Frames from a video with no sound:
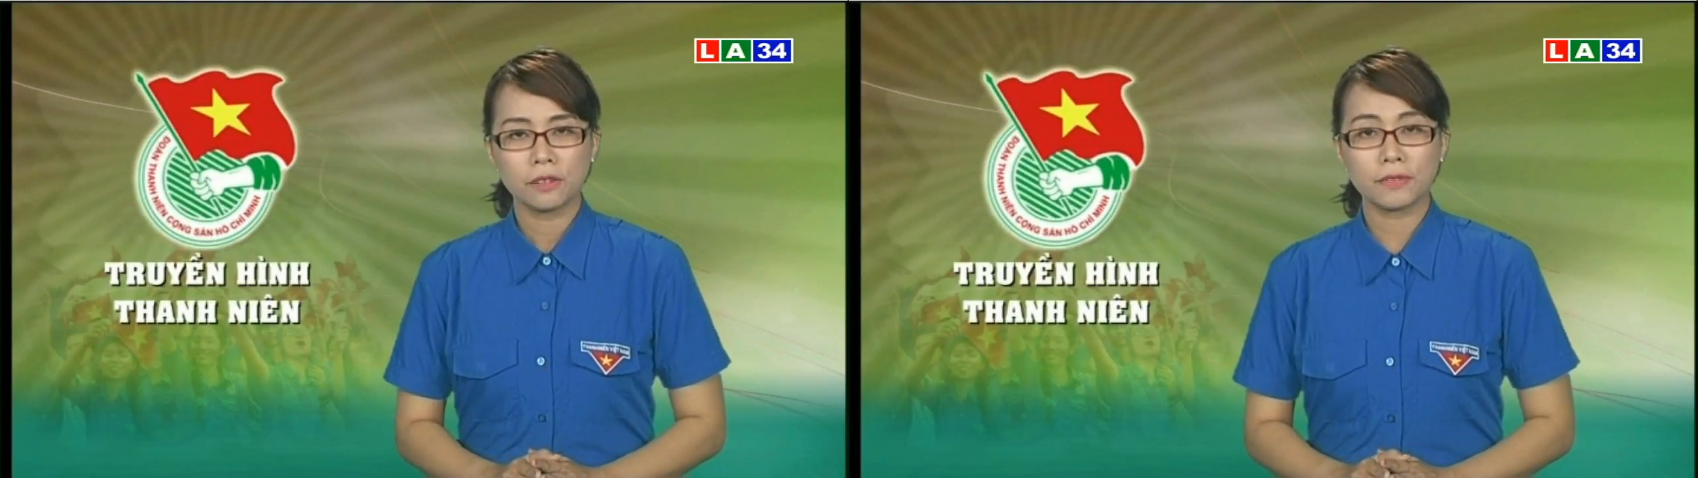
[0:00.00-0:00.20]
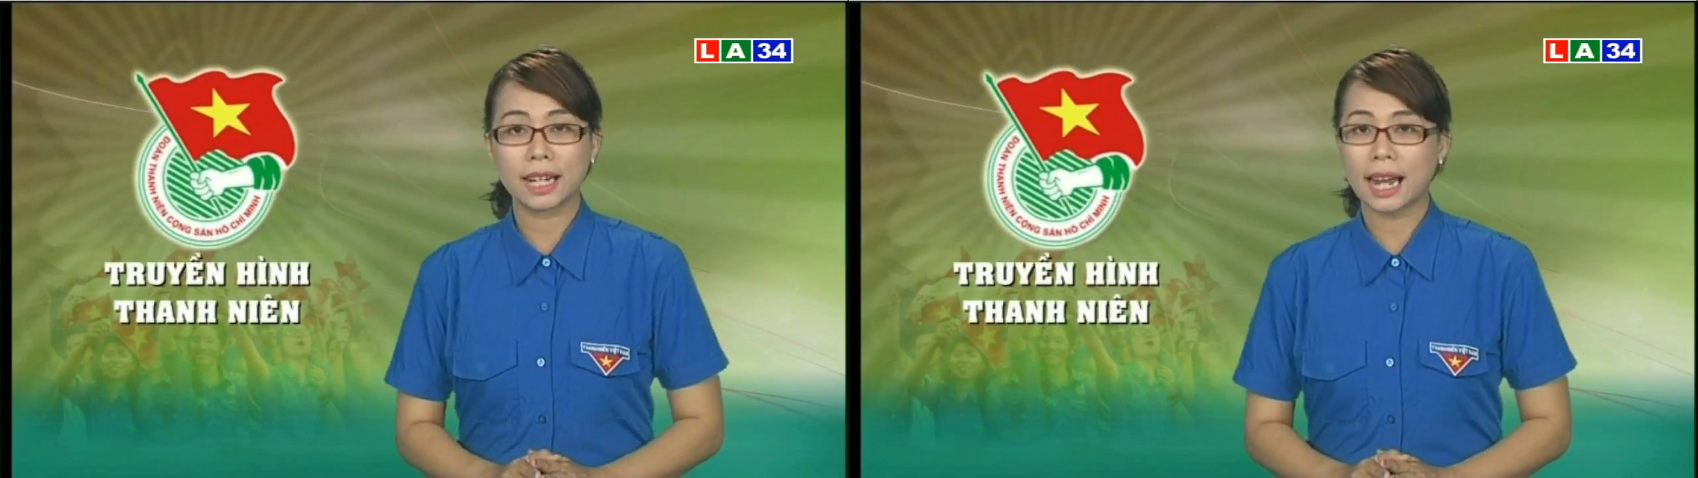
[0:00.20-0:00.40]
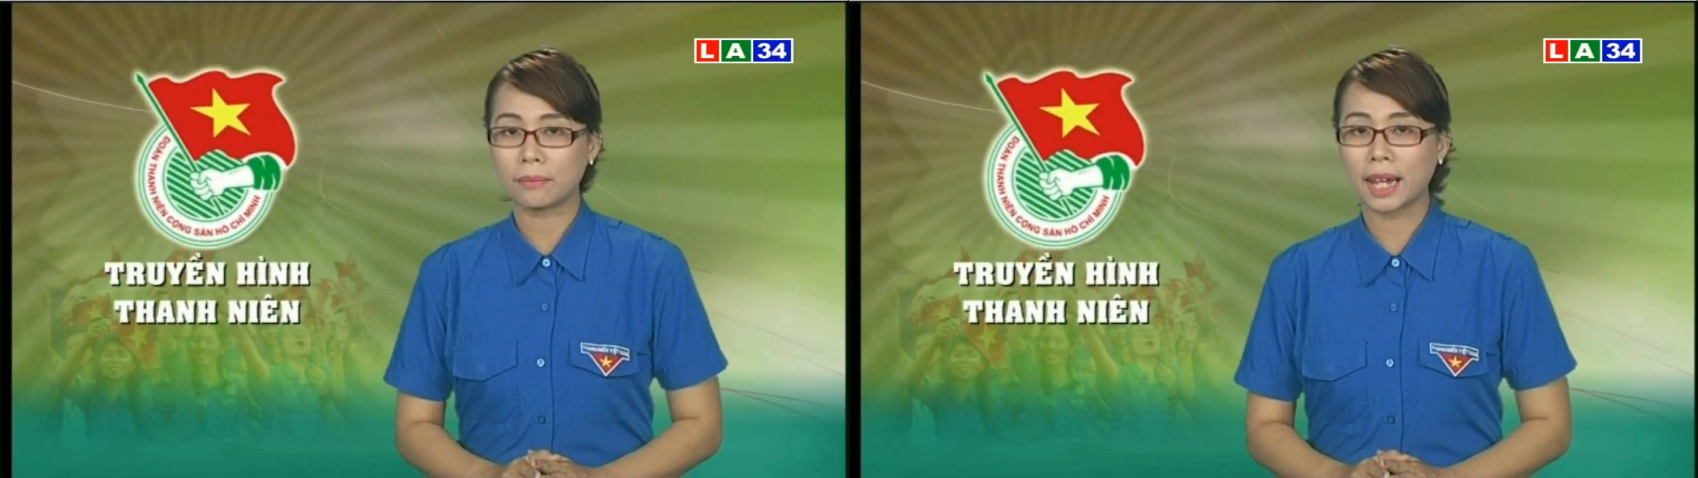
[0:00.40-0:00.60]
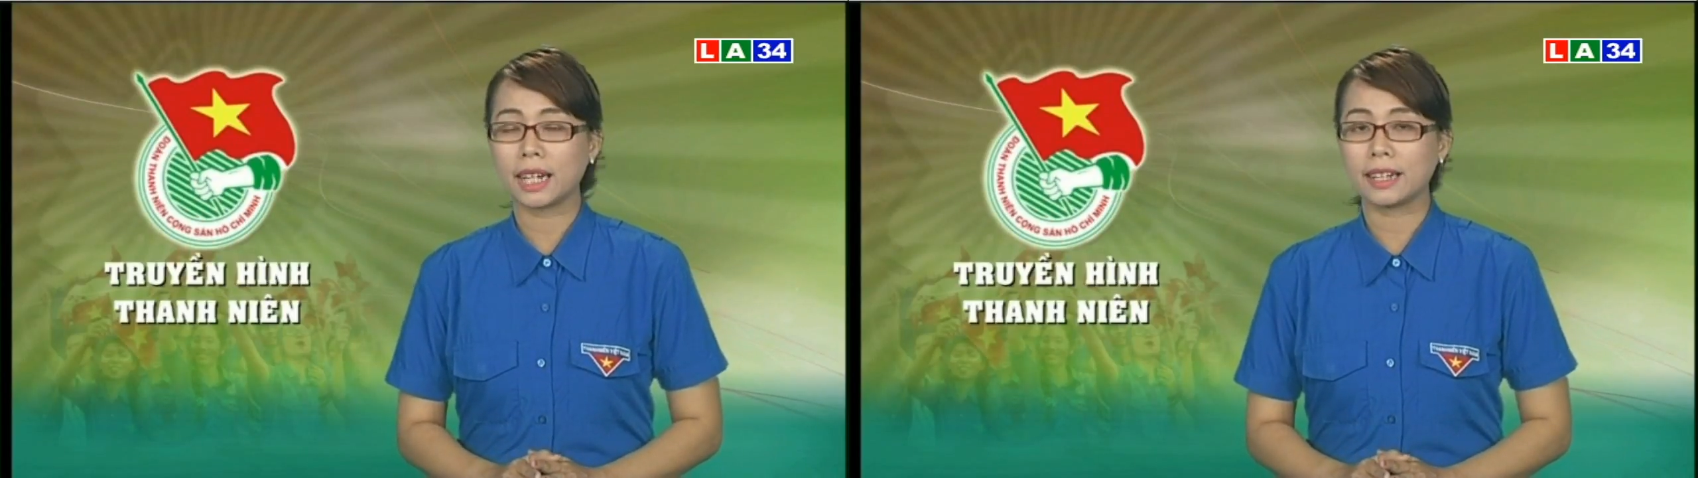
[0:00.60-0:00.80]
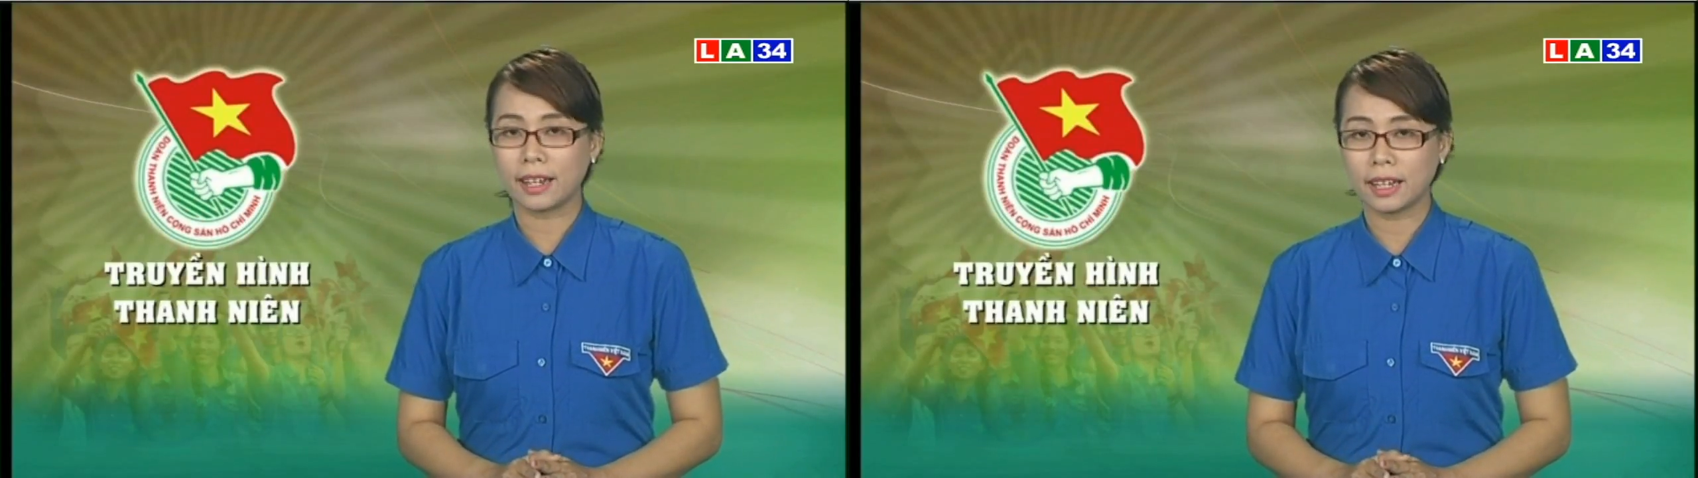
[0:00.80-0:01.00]
Việc làm này
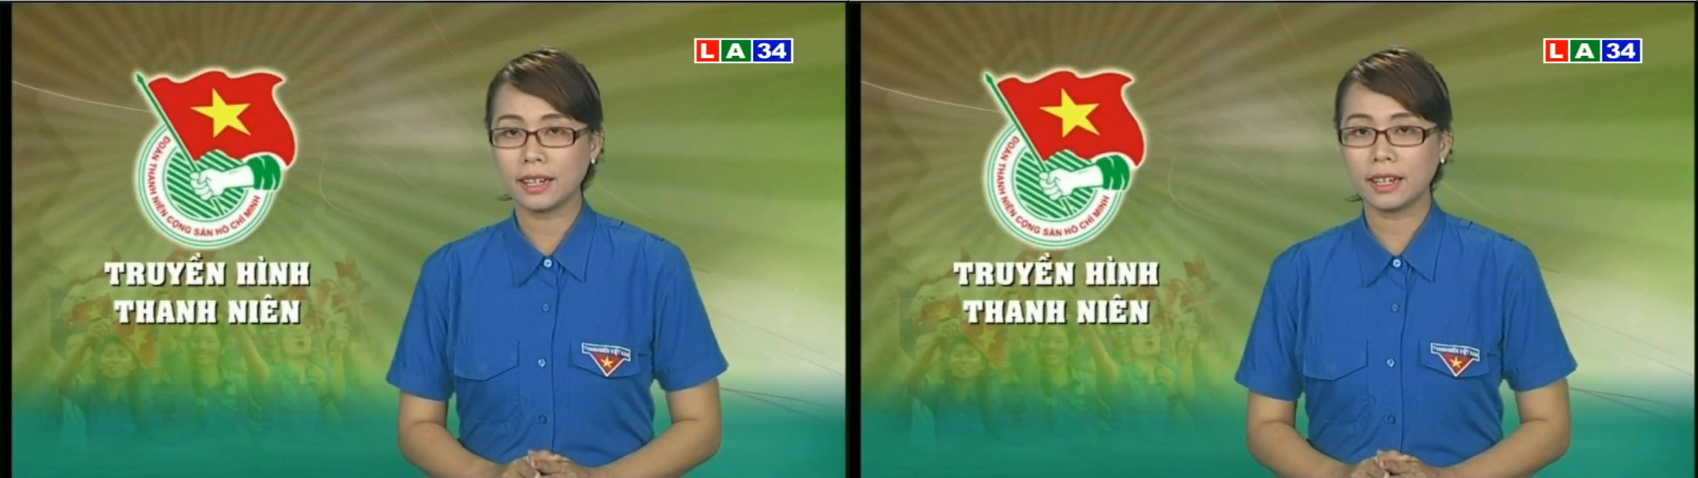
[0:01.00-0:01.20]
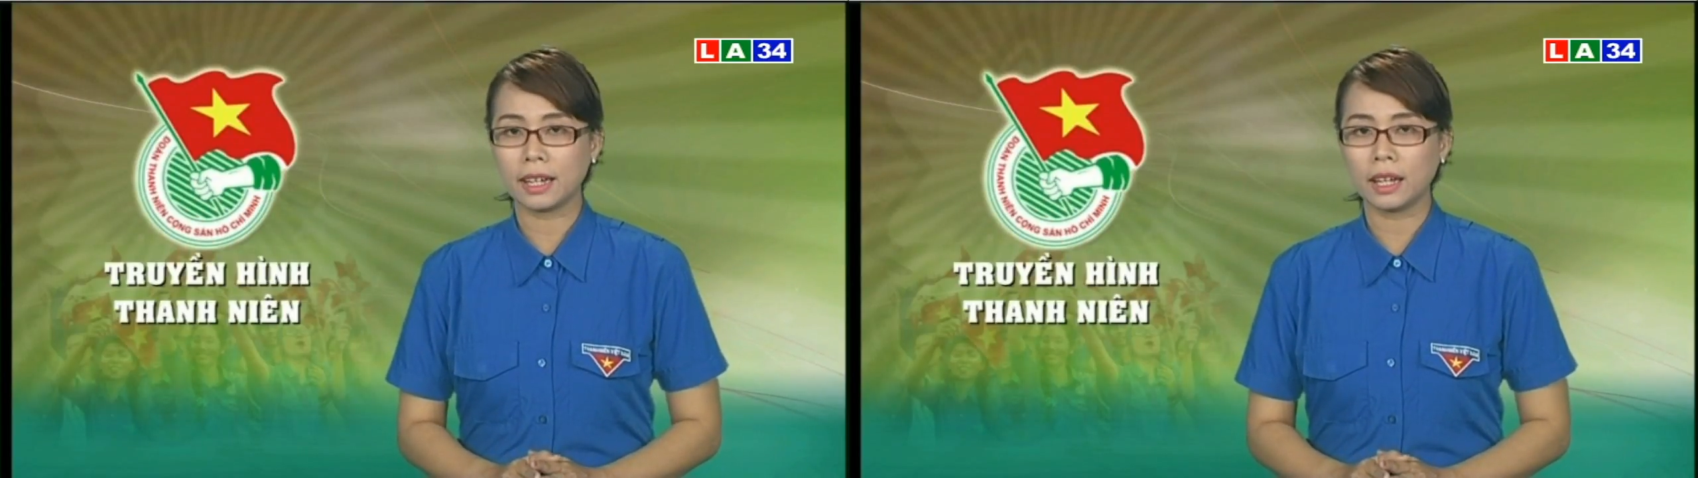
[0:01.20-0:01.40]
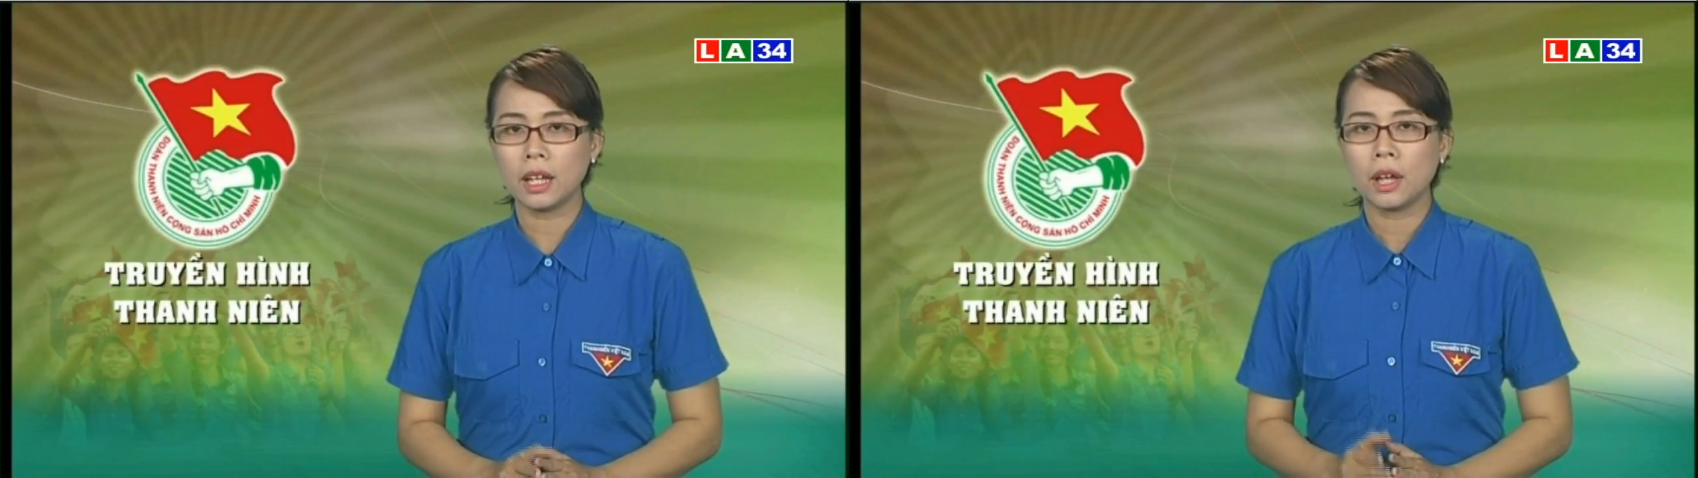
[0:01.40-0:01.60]
đầy ý nghĩa,